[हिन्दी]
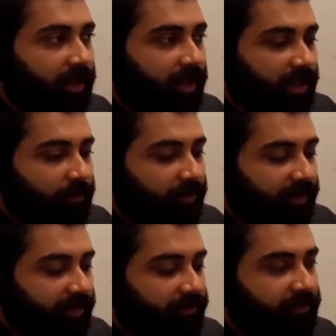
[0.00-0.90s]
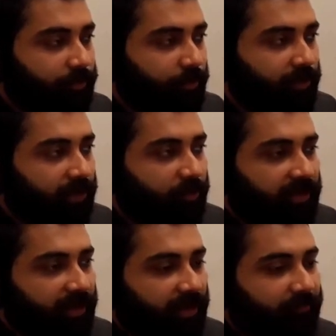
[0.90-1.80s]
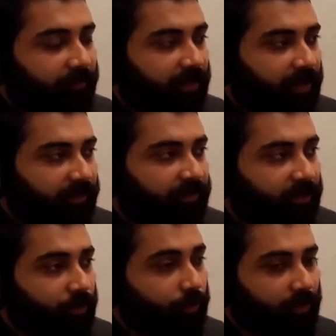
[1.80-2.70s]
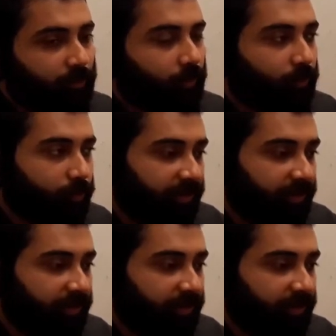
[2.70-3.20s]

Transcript: आप एक अच्छे प्रोग्रामर हैं आप फ्रीलांसिंग के ऊपर लोगों को